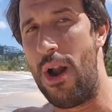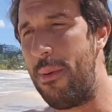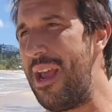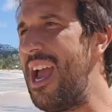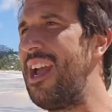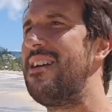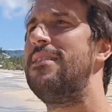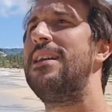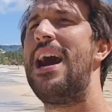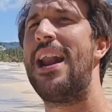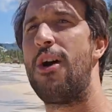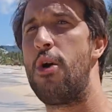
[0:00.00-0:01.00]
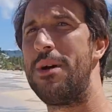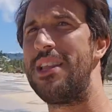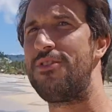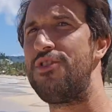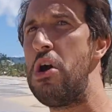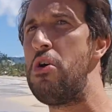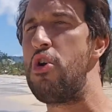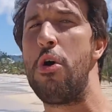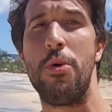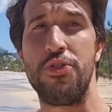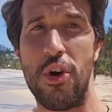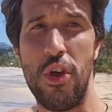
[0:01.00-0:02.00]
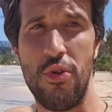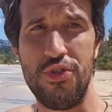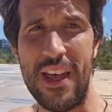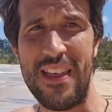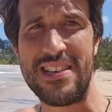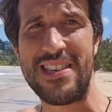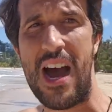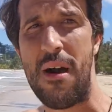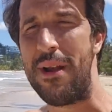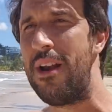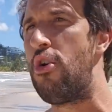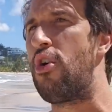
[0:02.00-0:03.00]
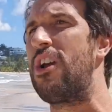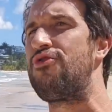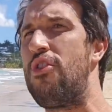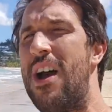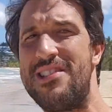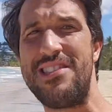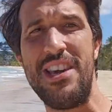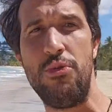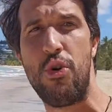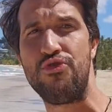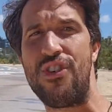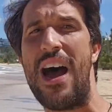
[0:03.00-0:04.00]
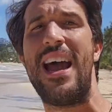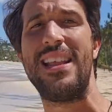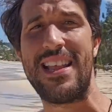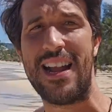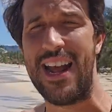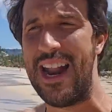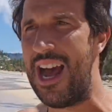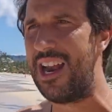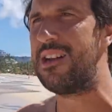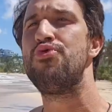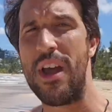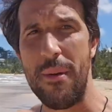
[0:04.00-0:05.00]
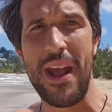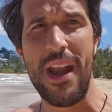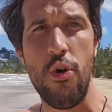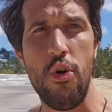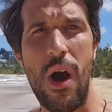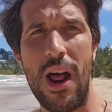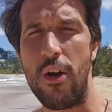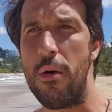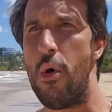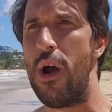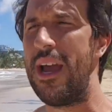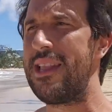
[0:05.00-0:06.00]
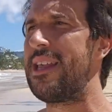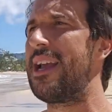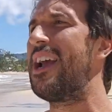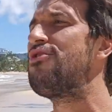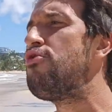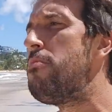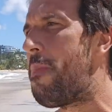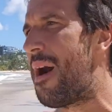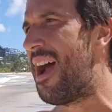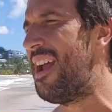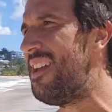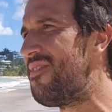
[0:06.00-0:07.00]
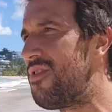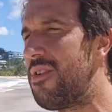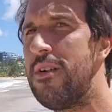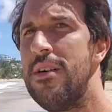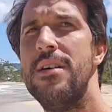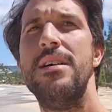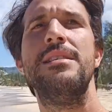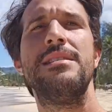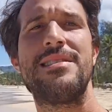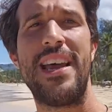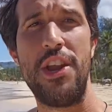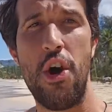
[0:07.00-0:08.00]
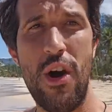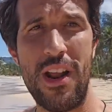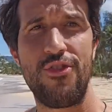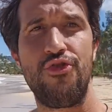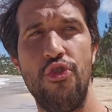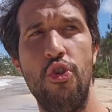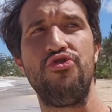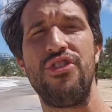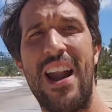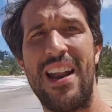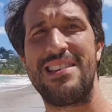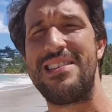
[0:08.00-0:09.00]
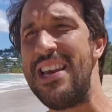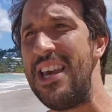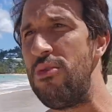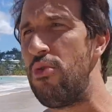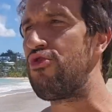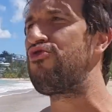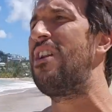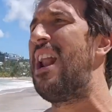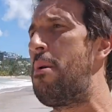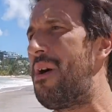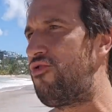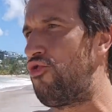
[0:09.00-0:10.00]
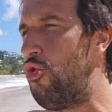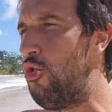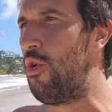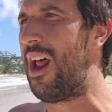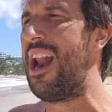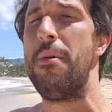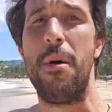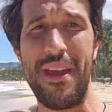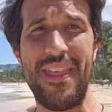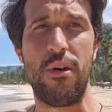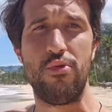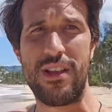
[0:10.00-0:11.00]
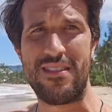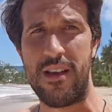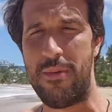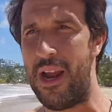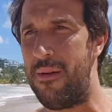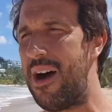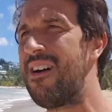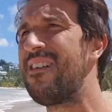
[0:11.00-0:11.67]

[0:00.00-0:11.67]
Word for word: bien, la recomendación, como todos ustedes saben, los que son asiduos a este canal, usted viene a un lugar como este, que es un paraíso. Señores, sus residuos, la basura, la bebida que usted se beba,